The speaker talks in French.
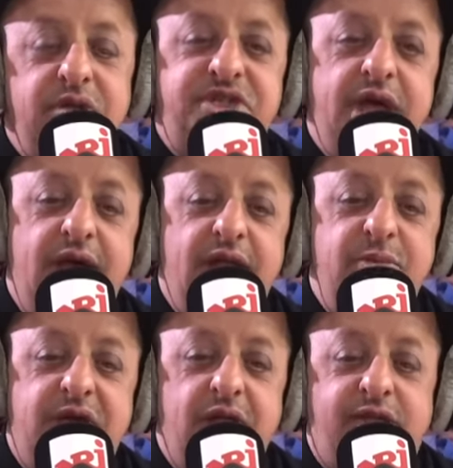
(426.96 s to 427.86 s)

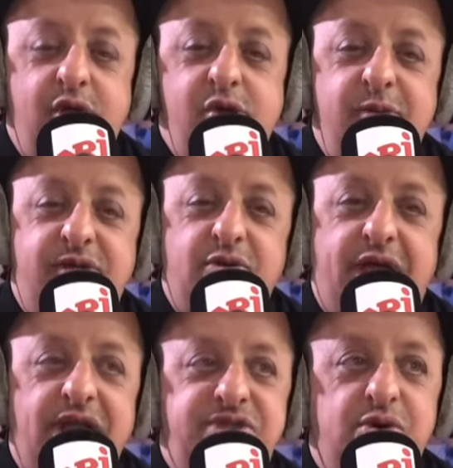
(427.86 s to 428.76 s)
Michel, mais c'est une
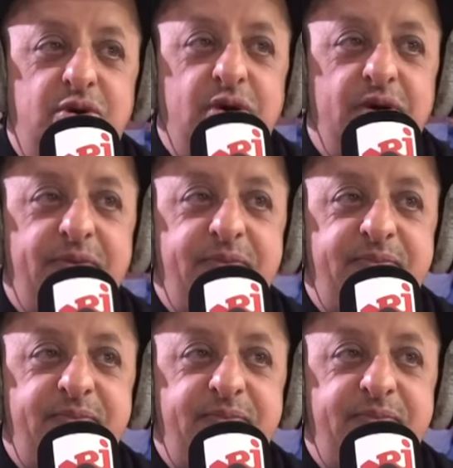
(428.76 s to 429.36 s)
émission de radio. Michel